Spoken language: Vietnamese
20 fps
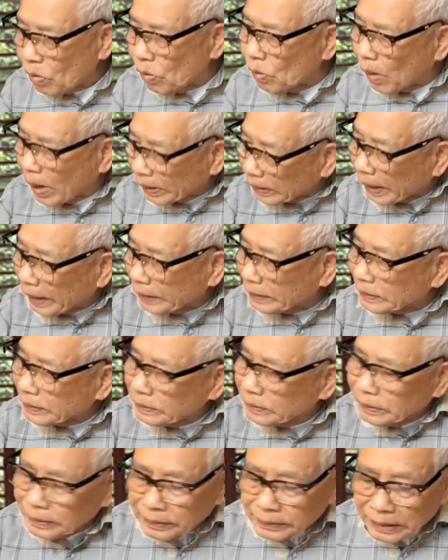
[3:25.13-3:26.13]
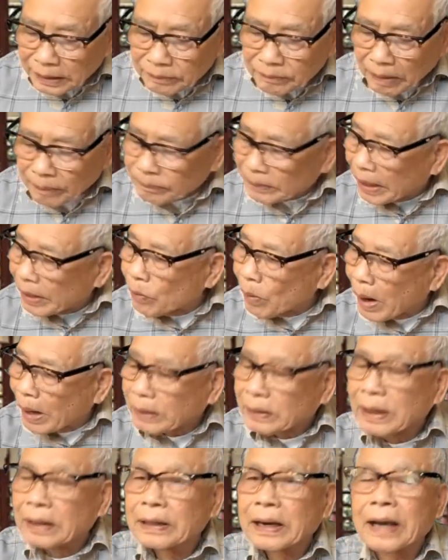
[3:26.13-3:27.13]
hoàn thành. Những cái tác phẩm này
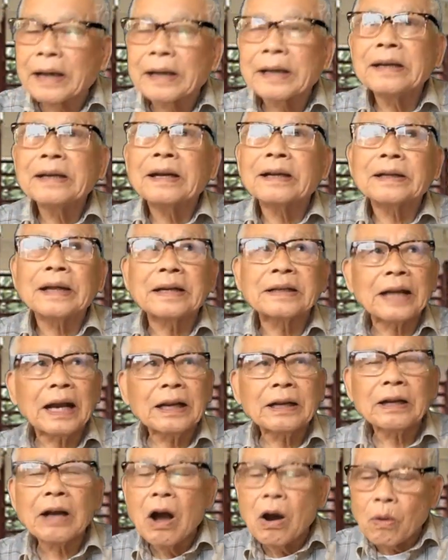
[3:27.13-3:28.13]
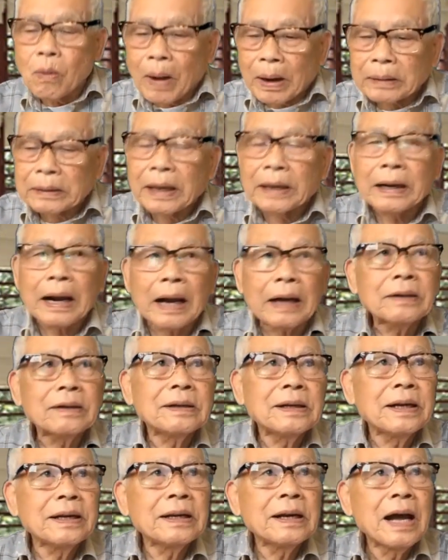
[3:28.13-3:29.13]
hoặc là đã in ra thành sách, hoặc là đã
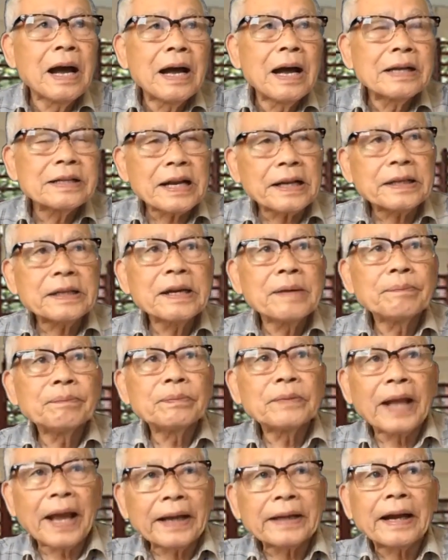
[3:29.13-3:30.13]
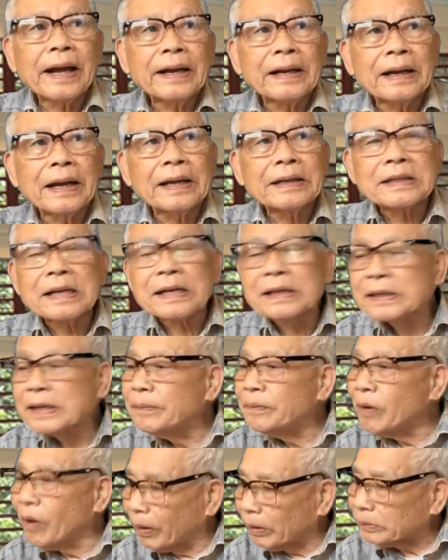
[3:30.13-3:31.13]
đưa lên Sách Hiếm net hay là Sách
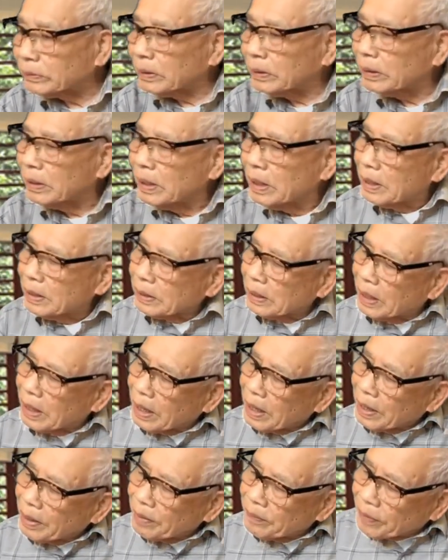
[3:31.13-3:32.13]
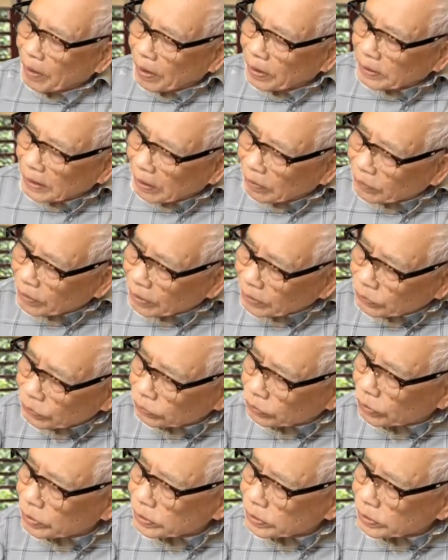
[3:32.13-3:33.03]
Hiếm org. À, khởi đầu là chúng